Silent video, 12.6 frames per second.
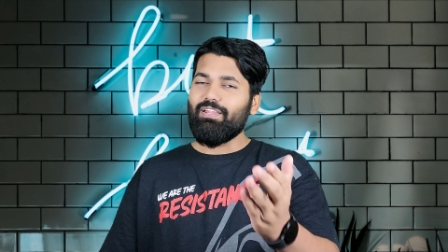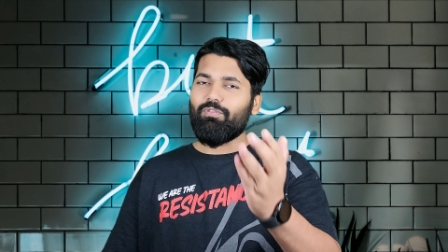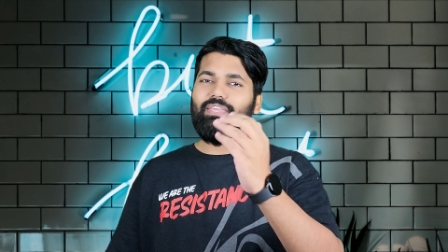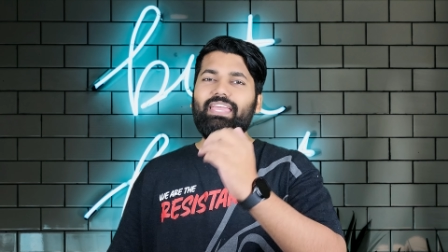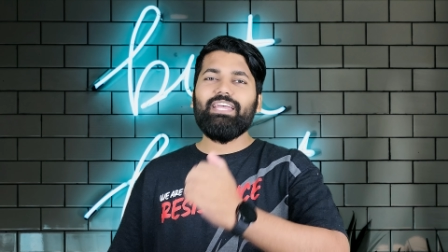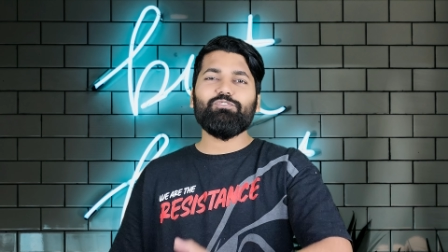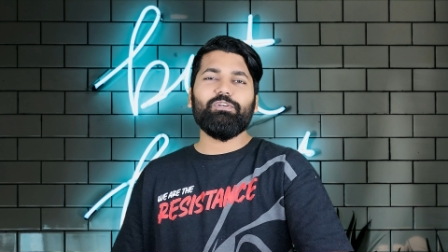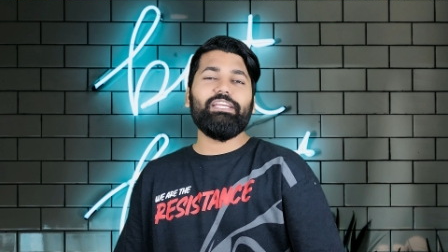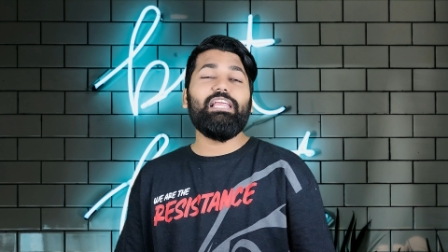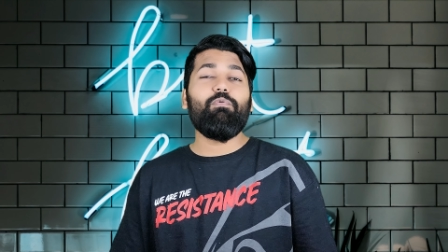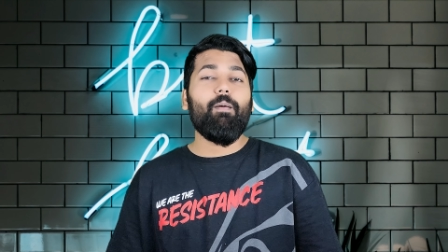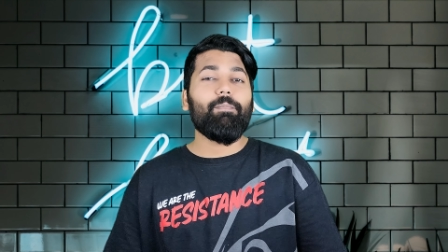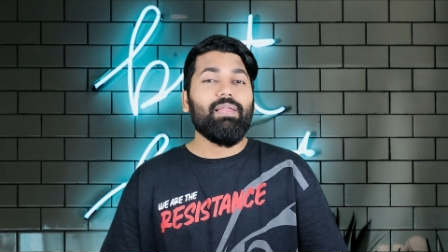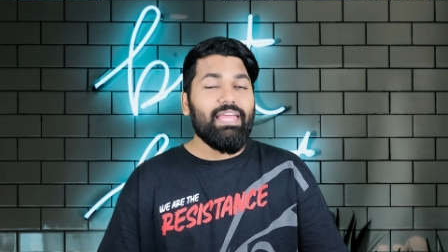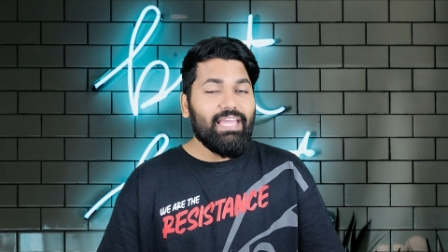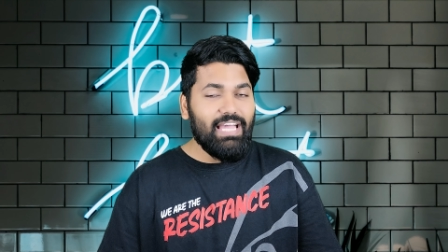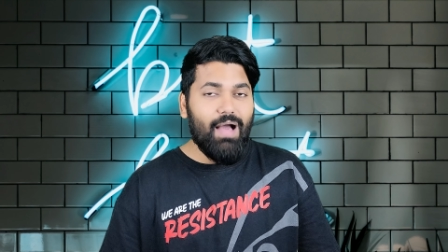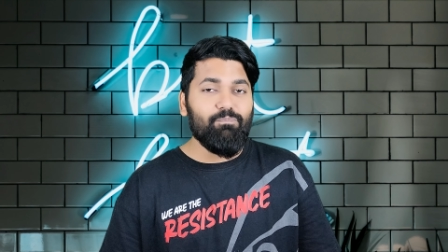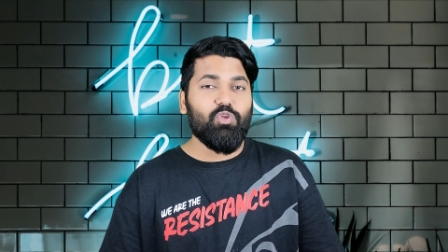तो ये जो डील है वो आपके लिए
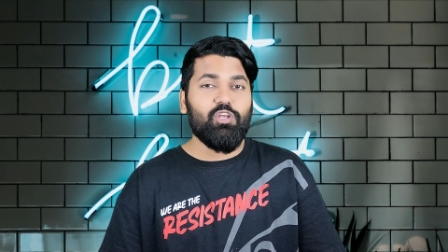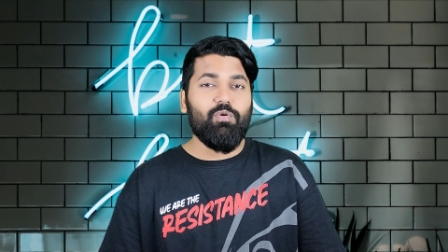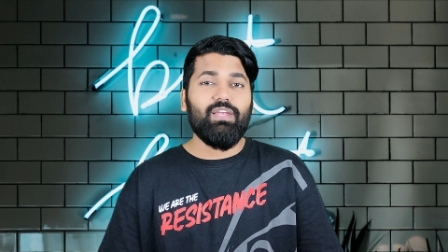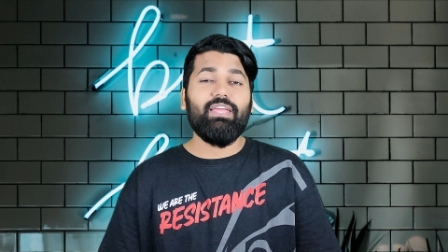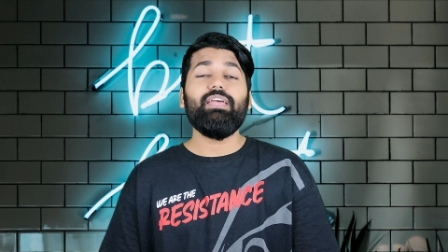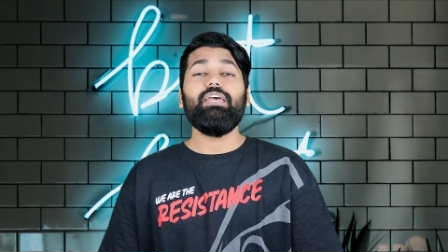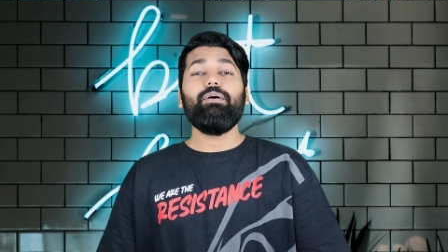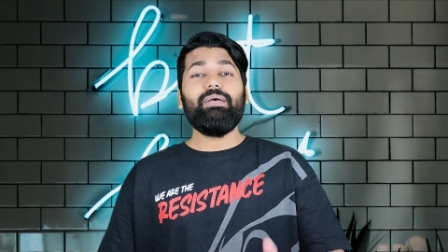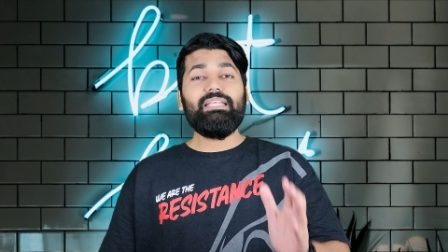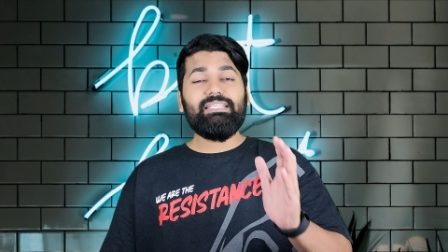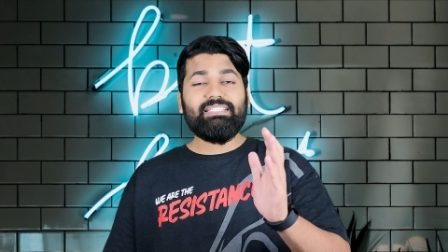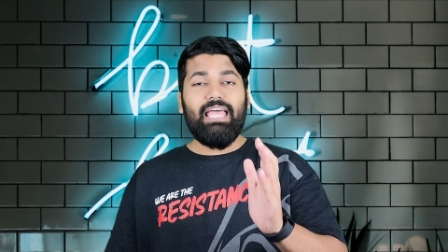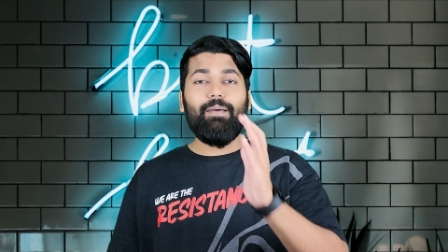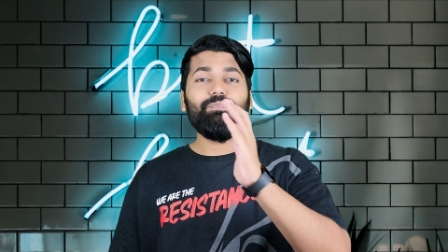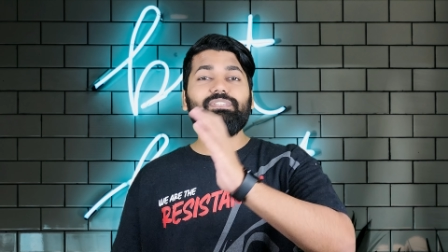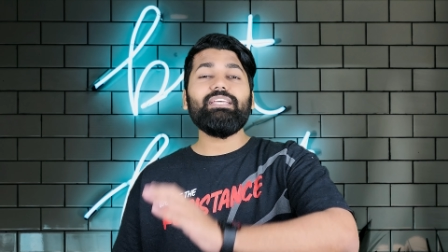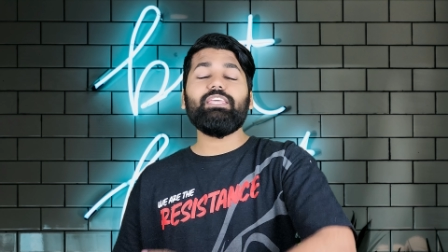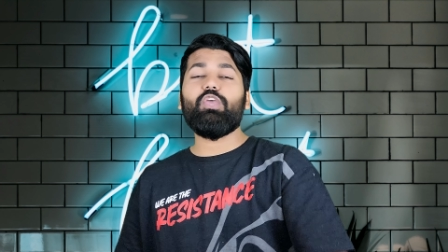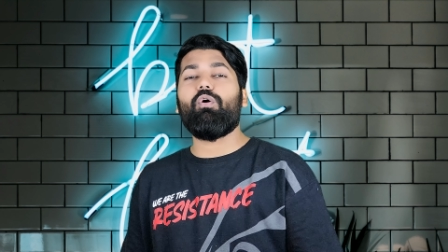काम करने वाली
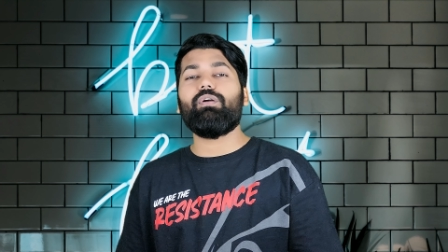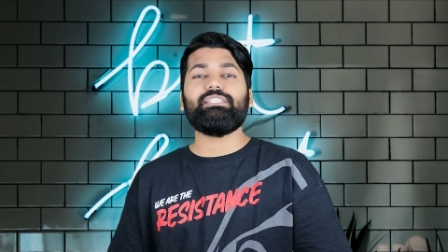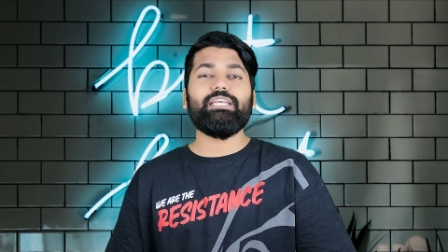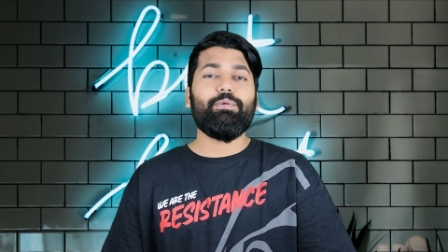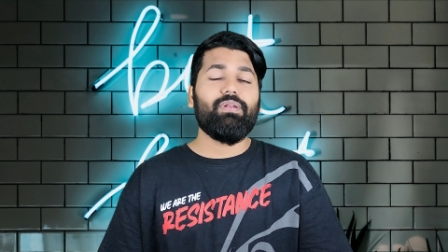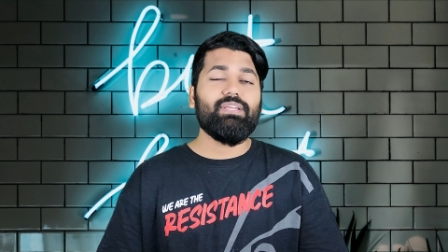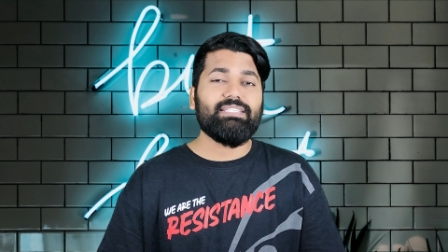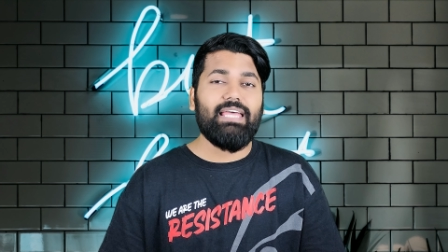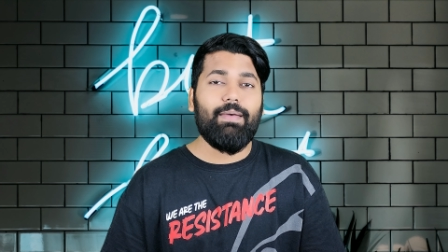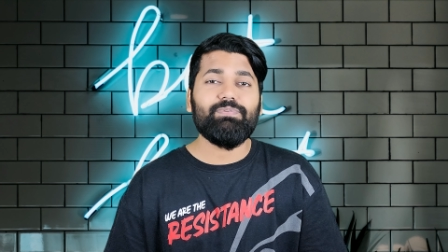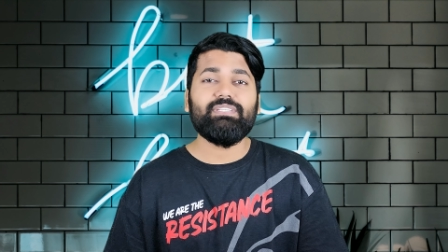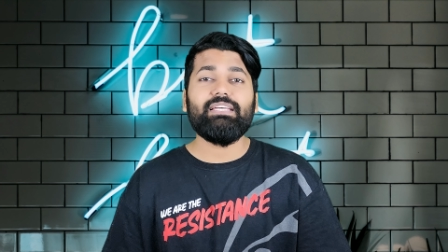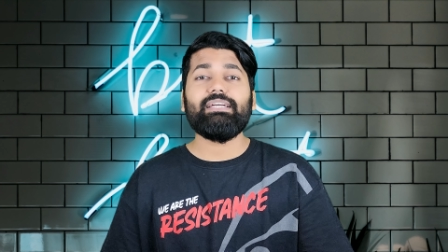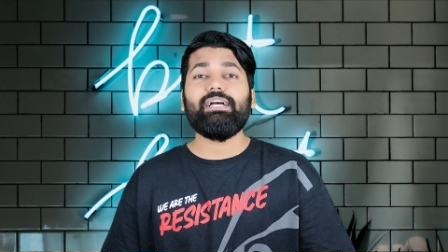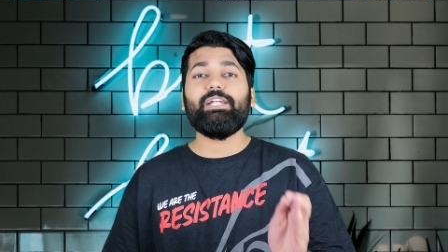सैमसंग की ओर से आने वाला सैमसंग का